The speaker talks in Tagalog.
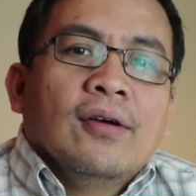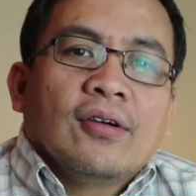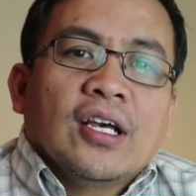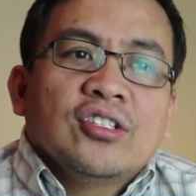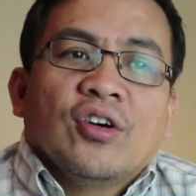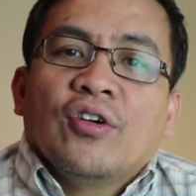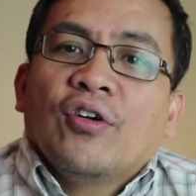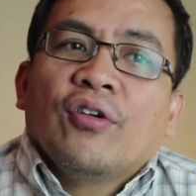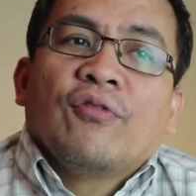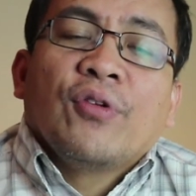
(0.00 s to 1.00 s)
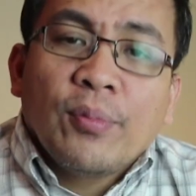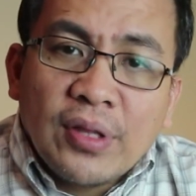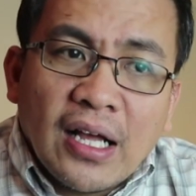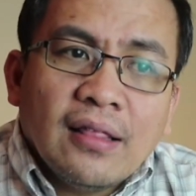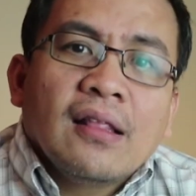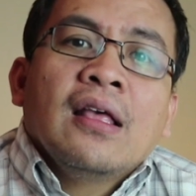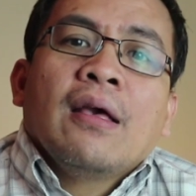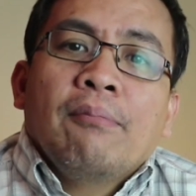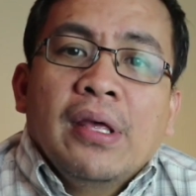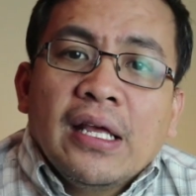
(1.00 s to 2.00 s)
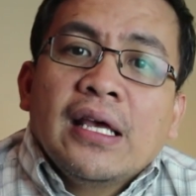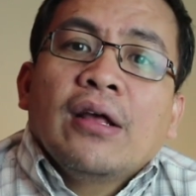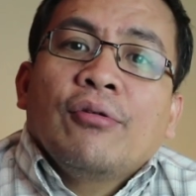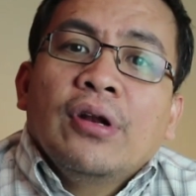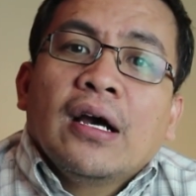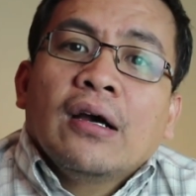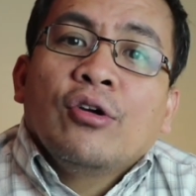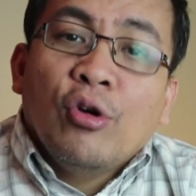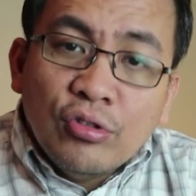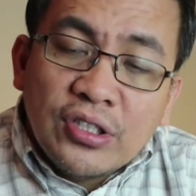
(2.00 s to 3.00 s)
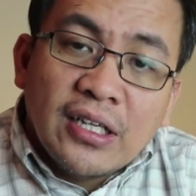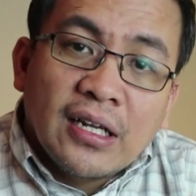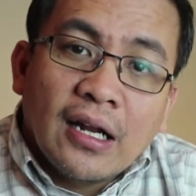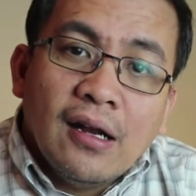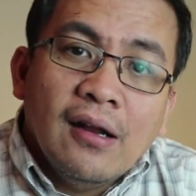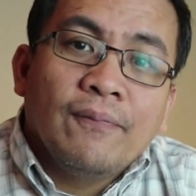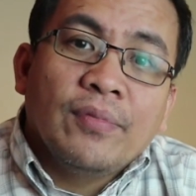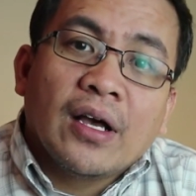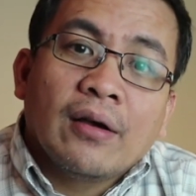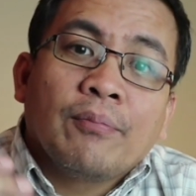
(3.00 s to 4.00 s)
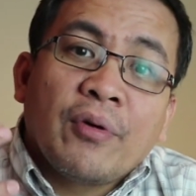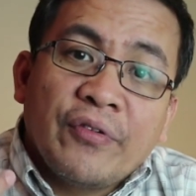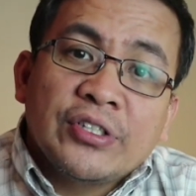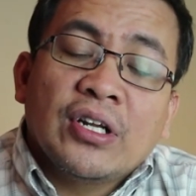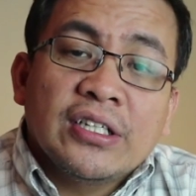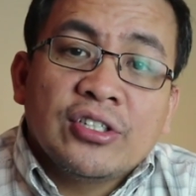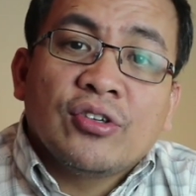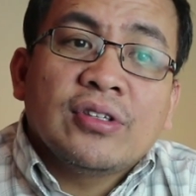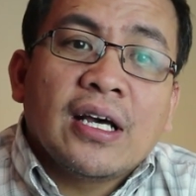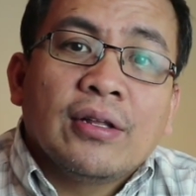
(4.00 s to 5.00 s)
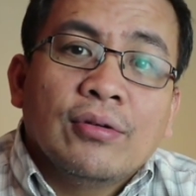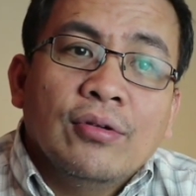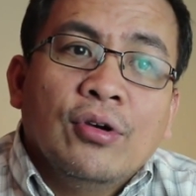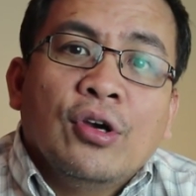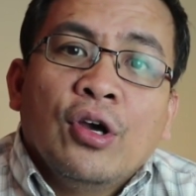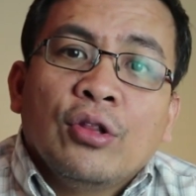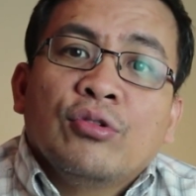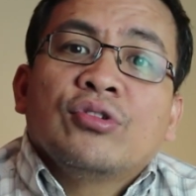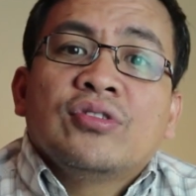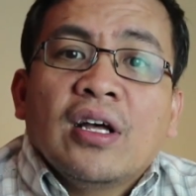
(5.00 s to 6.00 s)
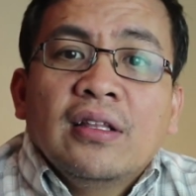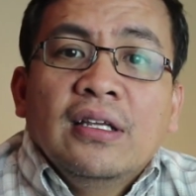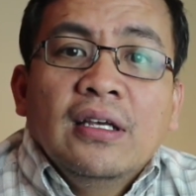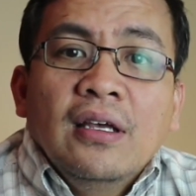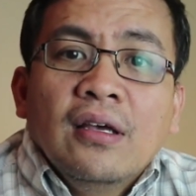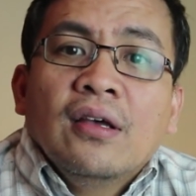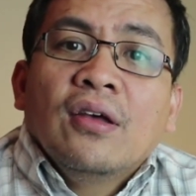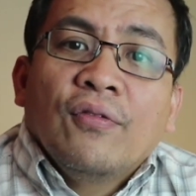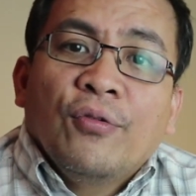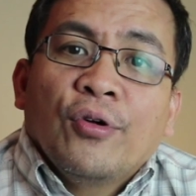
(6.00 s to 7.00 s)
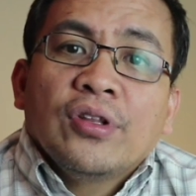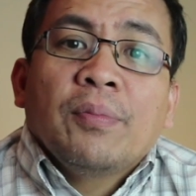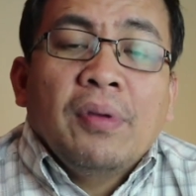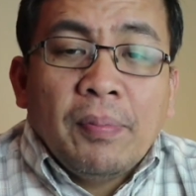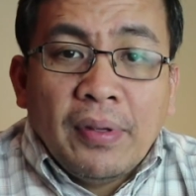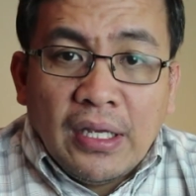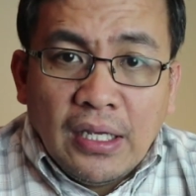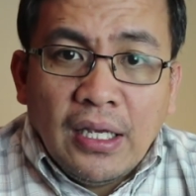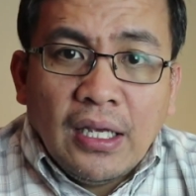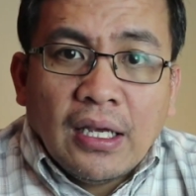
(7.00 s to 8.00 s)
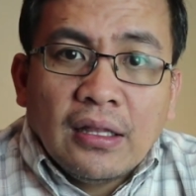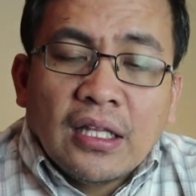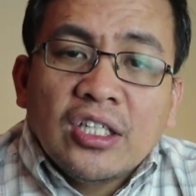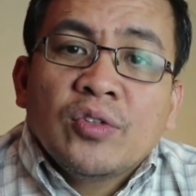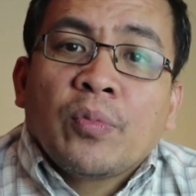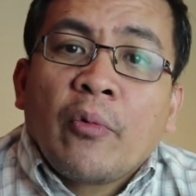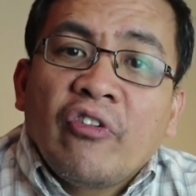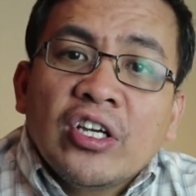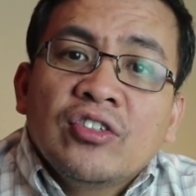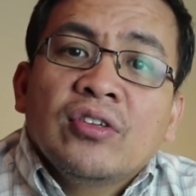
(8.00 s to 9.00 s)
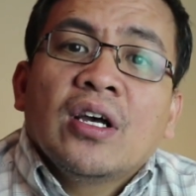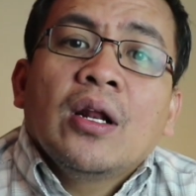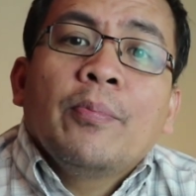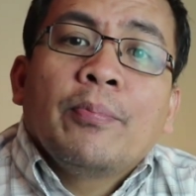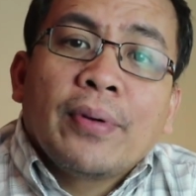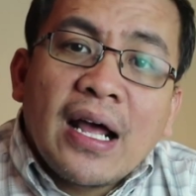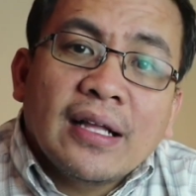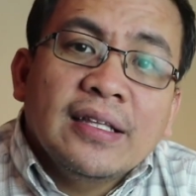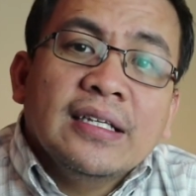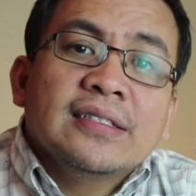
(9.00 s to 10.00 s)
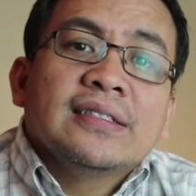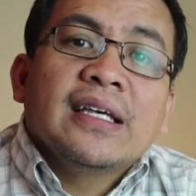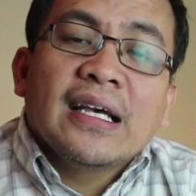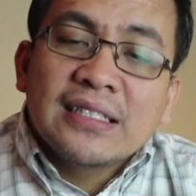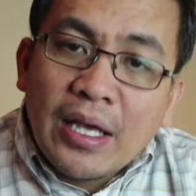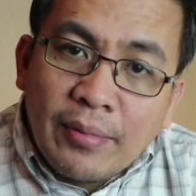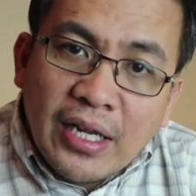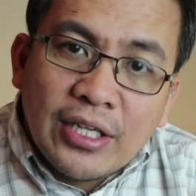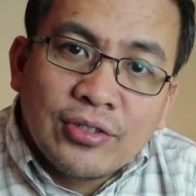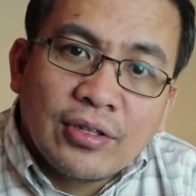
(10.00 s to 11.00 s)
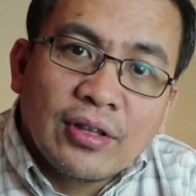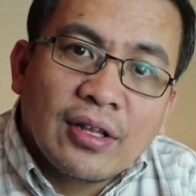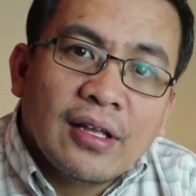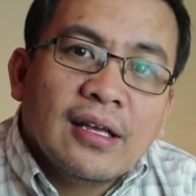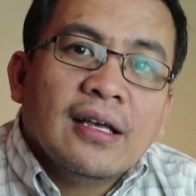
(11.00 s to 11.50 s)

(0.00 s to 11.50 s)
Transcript: Okay, so from that, binigyan ako ng go signal ng Professional Education Ontario to study for the PPE, that is Professional Practice Examination.